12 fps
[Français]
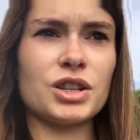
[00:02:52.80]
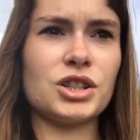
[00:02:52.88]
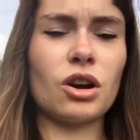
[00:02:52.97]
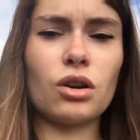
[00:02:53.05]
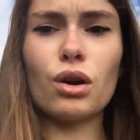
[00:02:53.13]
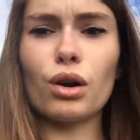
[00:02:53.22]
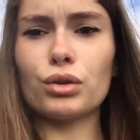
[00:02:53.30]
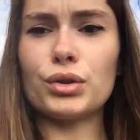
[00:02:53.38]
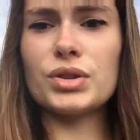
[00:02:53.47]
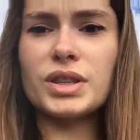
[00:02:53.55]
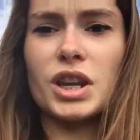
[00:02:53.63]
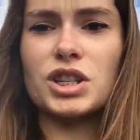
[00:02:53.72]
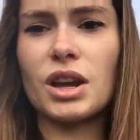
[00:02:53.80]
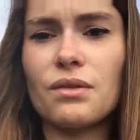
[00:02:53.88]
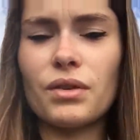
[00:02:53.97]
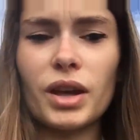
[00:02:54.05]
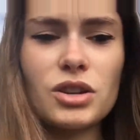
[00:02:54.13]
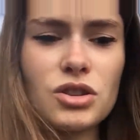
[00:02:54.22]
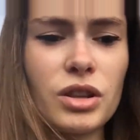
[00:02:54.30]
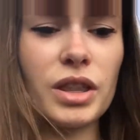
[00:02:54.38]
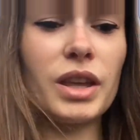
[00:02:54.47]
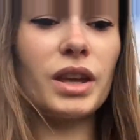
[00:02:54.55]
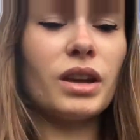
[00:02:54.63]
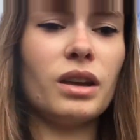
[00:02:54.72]
J'ai encore deux stages à faire. J'en
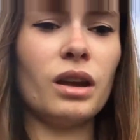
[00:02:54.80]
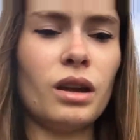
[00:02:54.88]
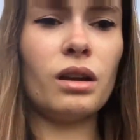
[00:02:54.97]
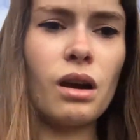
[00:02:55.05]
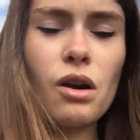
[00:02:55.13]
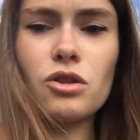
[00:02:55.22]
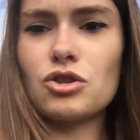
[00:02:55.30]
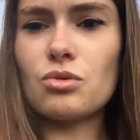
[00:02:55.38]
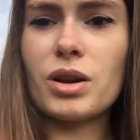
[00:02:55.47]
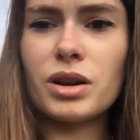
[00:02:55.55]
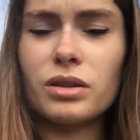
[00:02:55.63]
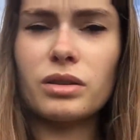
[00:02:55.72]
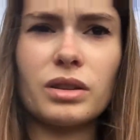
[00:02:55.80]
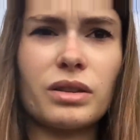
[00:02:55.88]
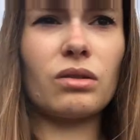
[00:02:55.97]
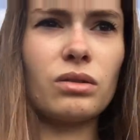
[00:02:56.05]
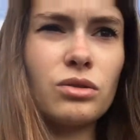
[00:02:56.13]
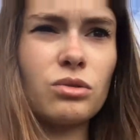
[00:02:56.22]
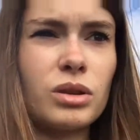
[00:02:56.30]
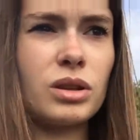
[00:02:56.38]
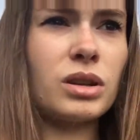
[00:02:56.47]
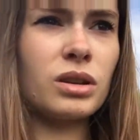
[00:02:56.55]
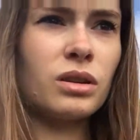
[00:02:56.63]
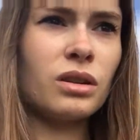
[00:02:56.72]
ai en juin, attends, juin,
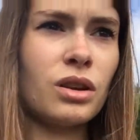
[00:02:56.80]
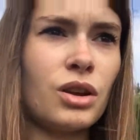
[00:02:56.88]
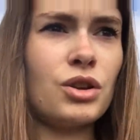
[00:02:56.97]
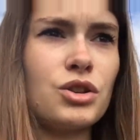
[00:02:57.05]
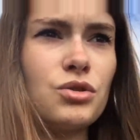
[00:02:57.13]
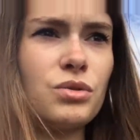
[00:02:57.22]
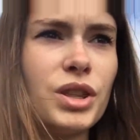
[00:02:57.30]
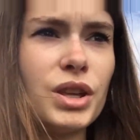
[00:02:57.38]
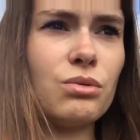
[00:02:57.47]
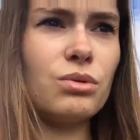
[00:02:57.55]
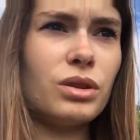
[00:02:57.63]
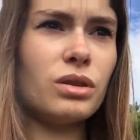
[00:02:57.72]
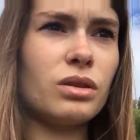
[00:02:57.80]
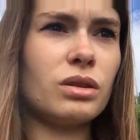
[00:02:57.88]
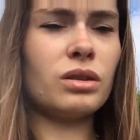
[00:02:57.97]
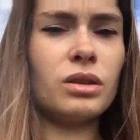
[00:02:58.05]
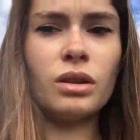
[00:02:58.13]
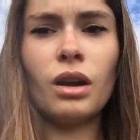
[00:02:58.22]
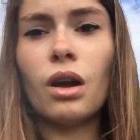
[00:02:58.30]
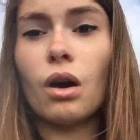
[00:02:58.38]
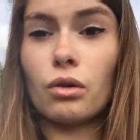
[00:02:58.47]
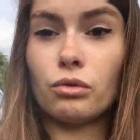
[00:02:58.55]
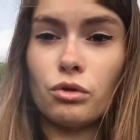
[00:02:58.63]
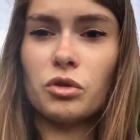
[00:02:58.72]
juillet, août,
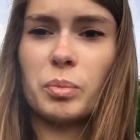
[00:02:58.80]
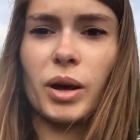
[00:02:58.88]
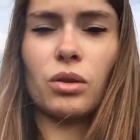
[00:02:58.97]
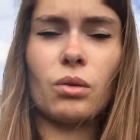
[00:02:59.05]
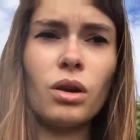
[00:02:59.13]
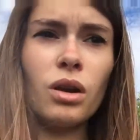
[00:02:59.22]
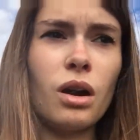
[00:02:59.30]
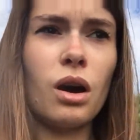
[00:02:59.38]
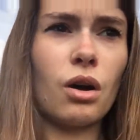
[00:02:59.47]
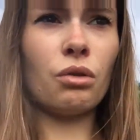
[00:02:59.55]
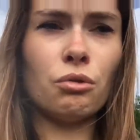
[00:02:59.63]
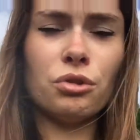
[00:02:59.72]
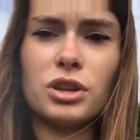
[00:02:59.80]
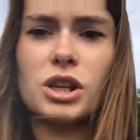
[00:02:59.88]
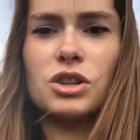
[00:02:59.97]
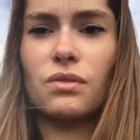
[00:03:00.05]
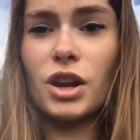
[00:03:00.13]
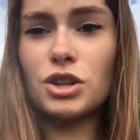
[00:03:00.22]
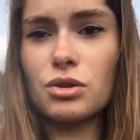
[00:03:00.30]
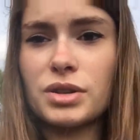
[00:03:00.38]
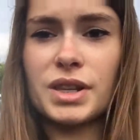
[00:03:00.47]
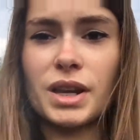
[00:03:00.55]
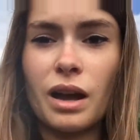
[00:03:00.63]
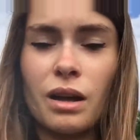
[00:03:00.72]
en août, pardon. En août, je fais à
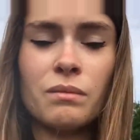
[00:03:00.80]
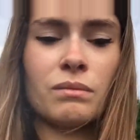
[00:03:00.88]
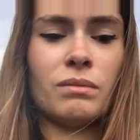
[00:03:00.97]
e A